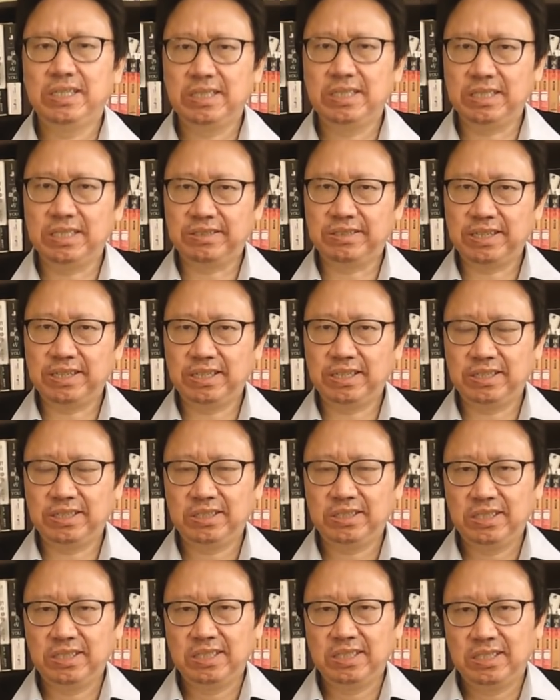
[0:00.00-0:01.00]
以这个
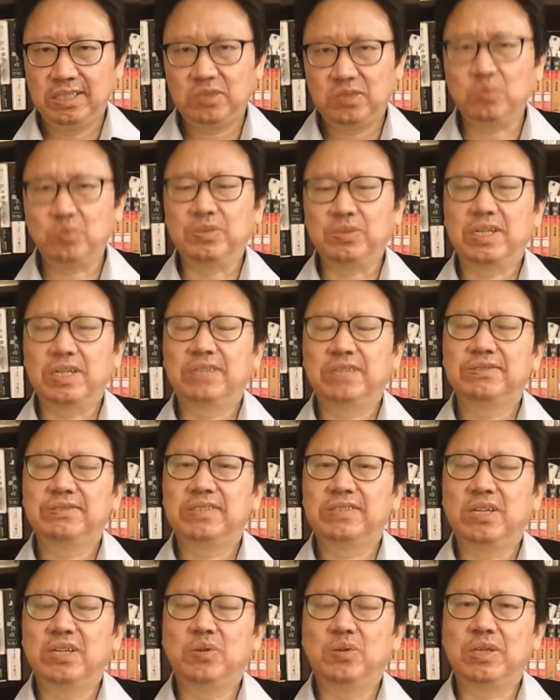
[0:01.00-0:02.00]
阻挠、
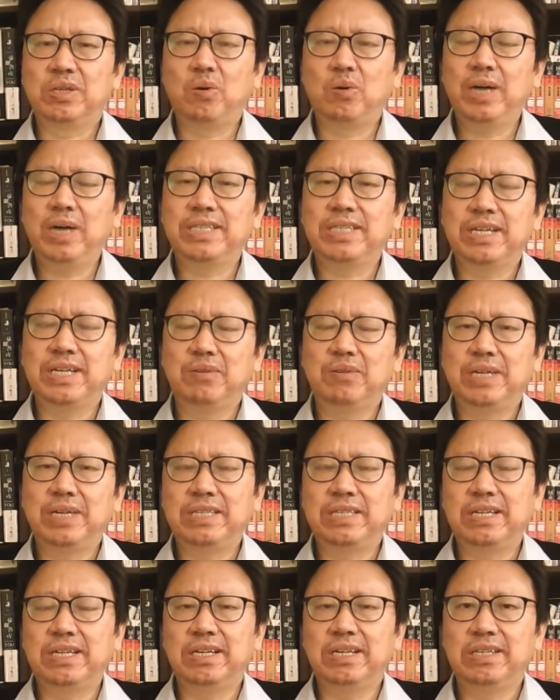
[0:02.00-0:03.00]
这个或者化解外
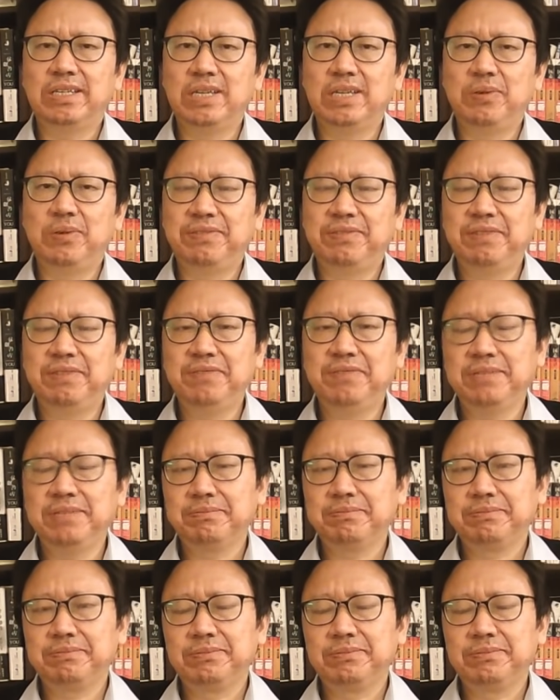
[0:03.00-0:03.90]
界的议论纷纷。